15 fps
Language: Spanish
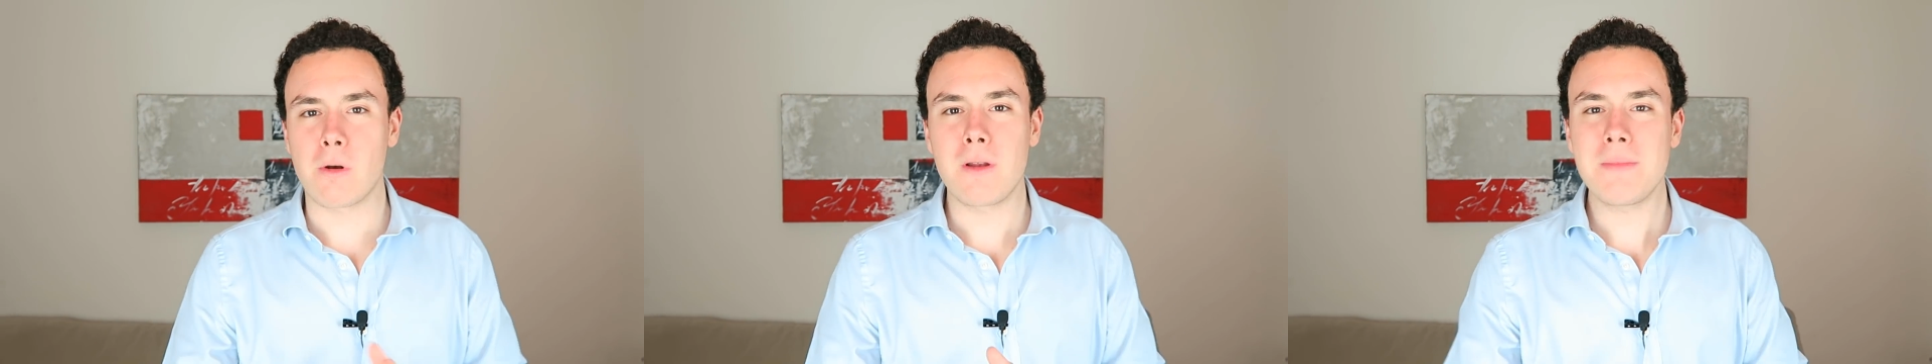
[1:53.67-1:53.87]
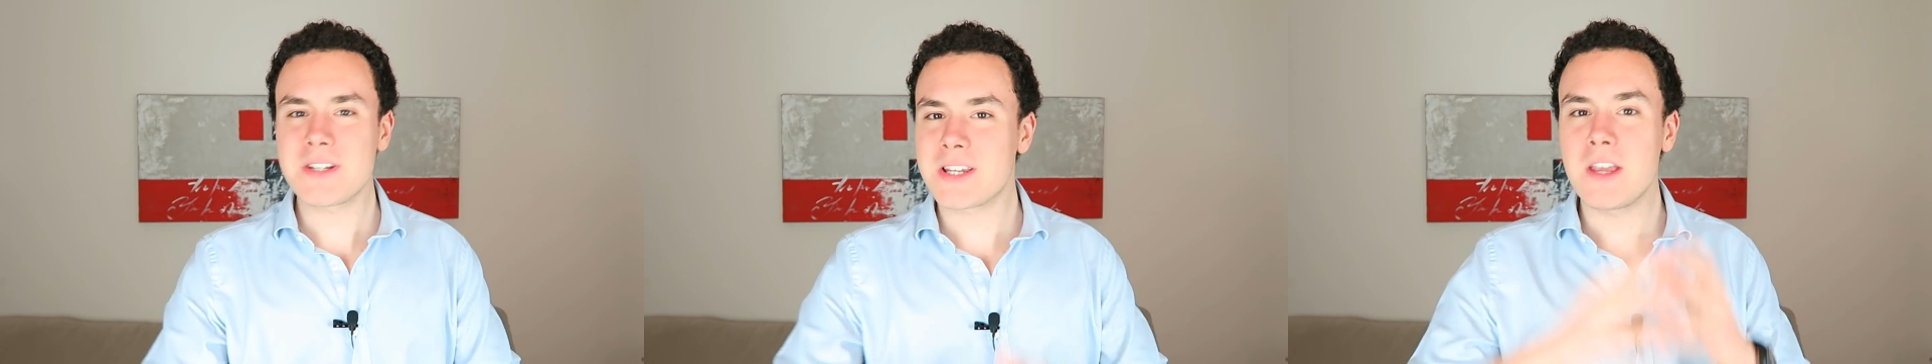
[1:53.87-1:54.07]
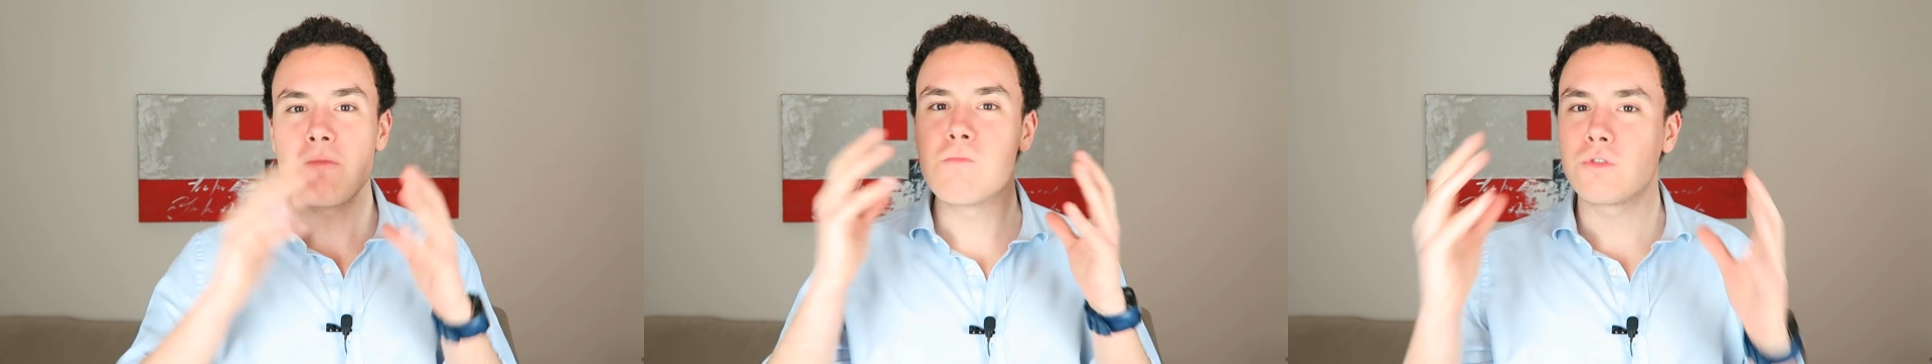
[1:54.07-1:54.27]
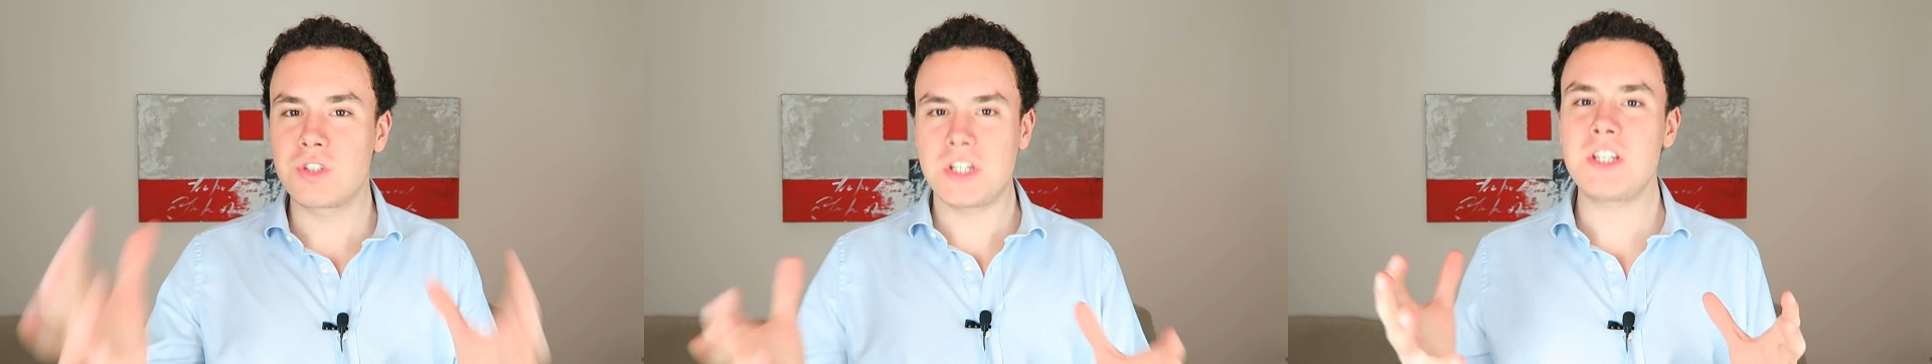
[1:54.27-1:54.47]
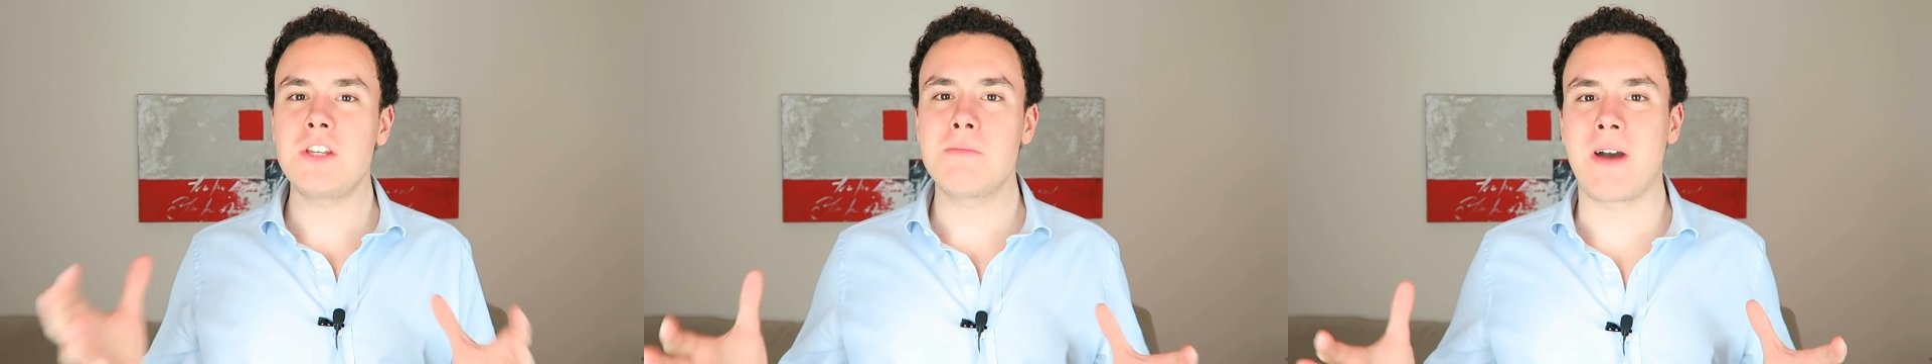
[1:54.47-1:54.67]
problema es que hay
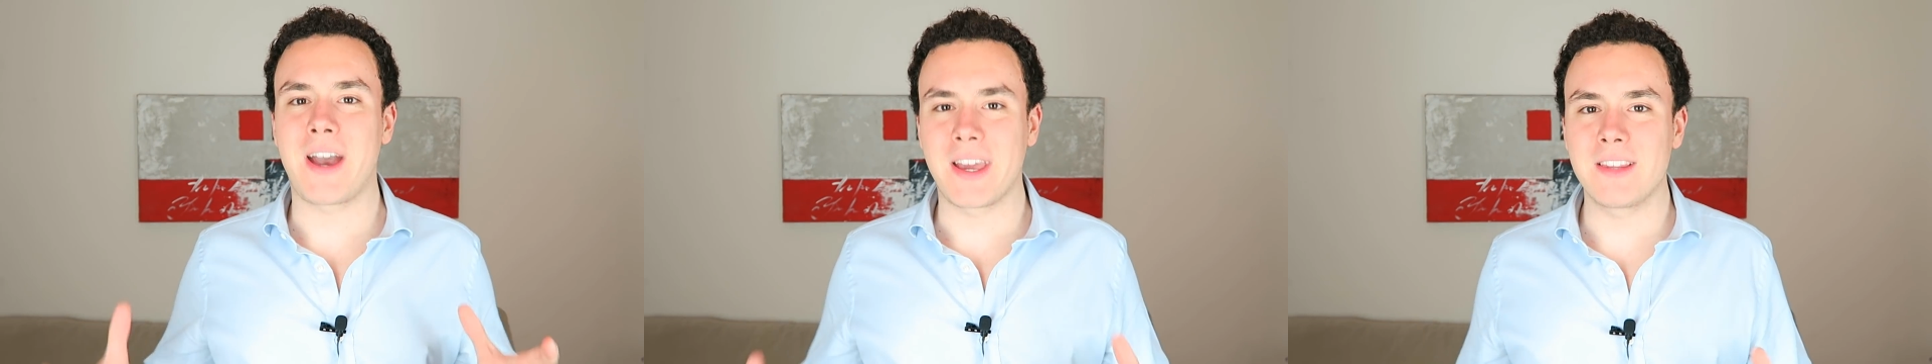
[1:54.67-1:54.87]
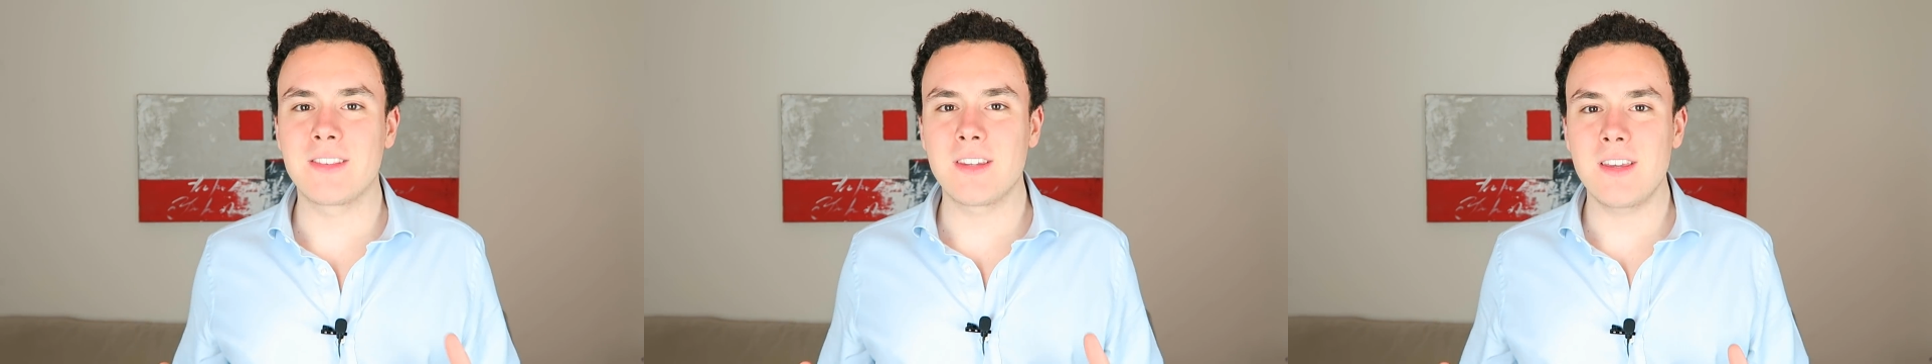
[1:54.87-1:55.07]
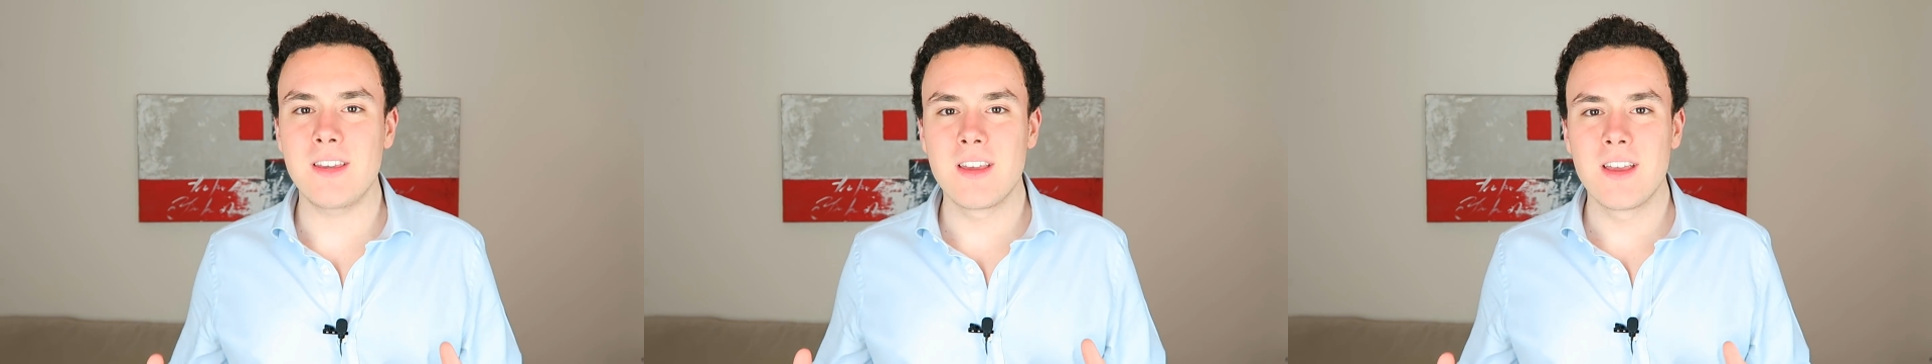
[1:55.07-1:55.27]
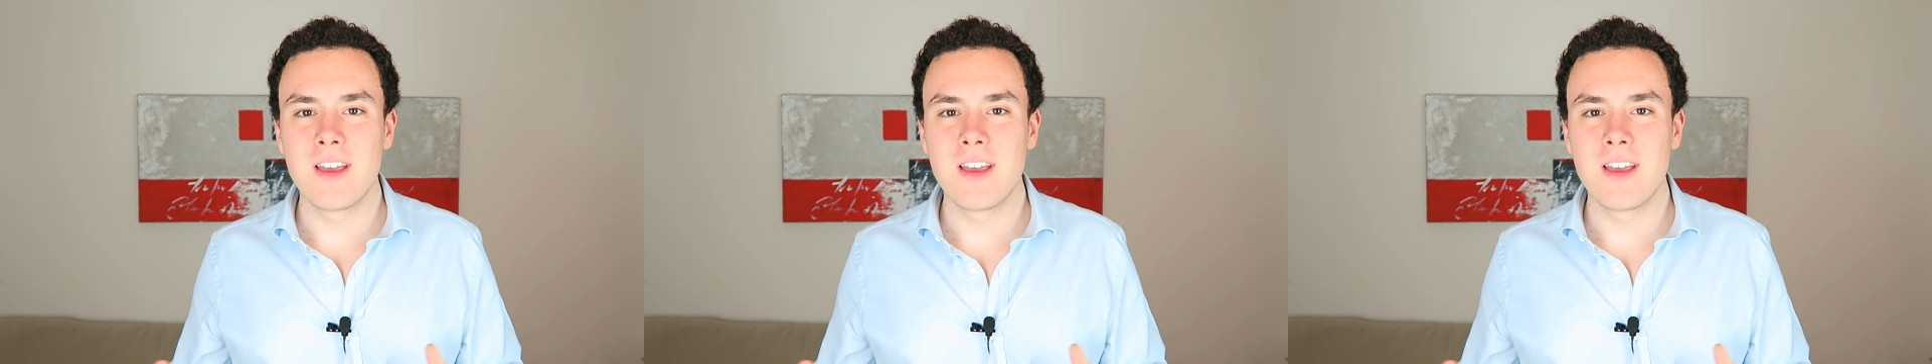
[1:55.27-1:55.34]
muchísima gente